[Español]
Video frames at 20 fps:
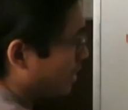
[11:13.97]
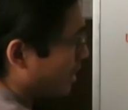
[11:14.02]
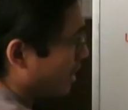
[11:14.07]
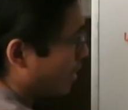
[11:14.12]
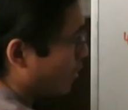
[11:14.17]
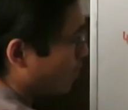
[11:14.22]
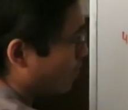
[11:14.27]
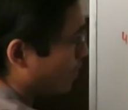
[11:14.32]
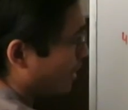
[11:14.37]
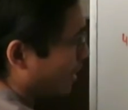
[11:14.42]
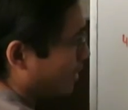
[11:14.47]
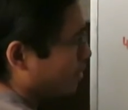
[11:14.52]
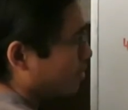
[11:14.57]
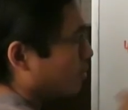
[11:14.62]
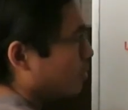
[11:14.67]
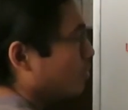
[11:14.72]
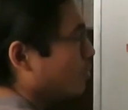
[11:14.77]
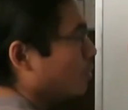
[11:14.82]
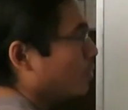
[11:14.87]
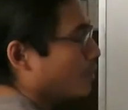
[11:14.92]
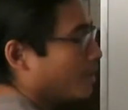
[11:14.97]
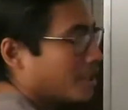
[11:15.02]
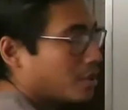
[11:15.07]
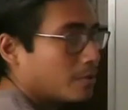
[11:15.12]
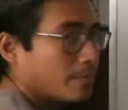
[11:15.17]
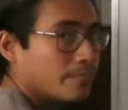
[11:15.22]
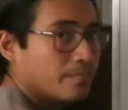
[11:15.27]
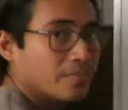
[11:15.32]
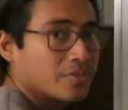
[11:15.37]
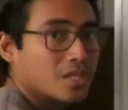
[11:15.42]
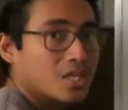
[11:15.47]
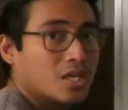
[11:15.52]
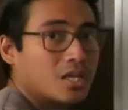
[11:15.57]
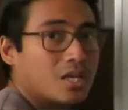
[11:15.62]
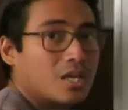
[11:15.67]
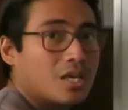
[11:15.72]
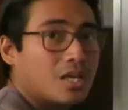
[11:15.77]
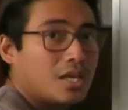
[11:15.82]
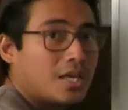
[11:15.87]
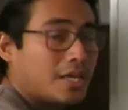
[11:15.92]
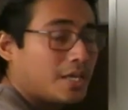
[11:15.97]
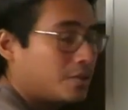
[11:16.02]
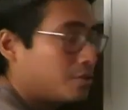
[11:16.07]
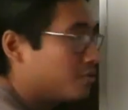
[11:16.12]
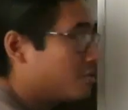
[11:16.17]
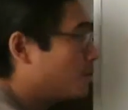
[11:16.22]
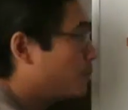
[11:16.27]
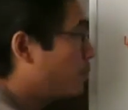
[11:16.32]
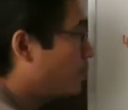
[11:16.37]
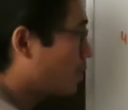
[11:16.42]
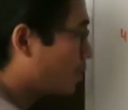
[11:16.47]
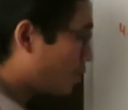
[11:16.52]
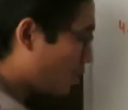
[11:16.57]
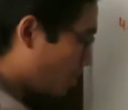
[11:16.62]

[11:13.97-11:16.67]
le aumento un número. Entonces, por